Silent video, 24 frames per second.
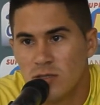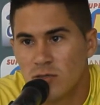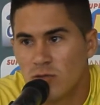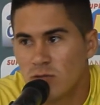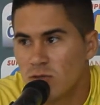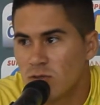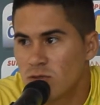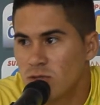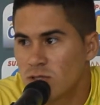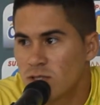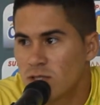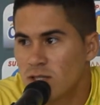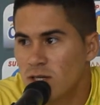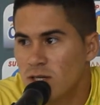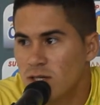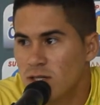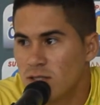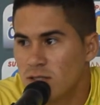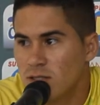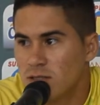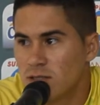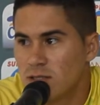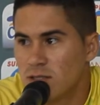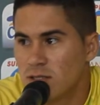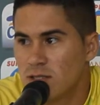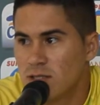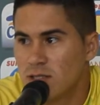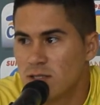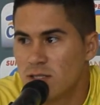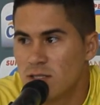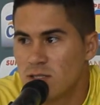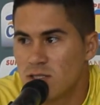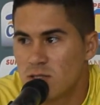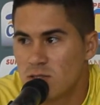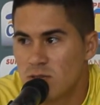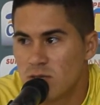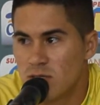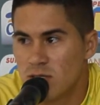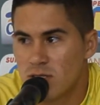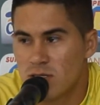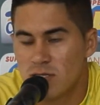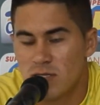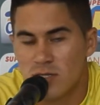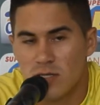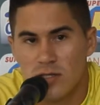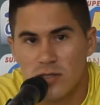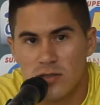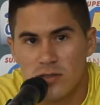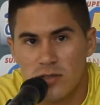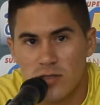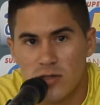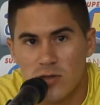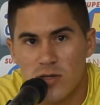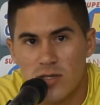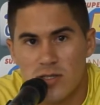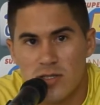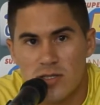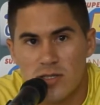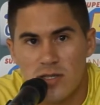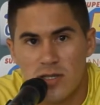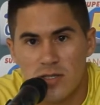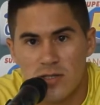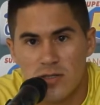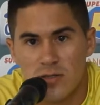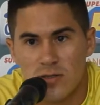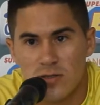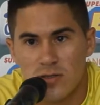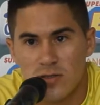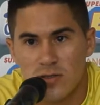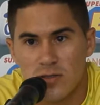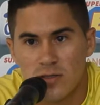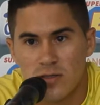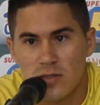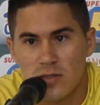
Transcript: de conquistar grandezas nesse ano, que é o acesso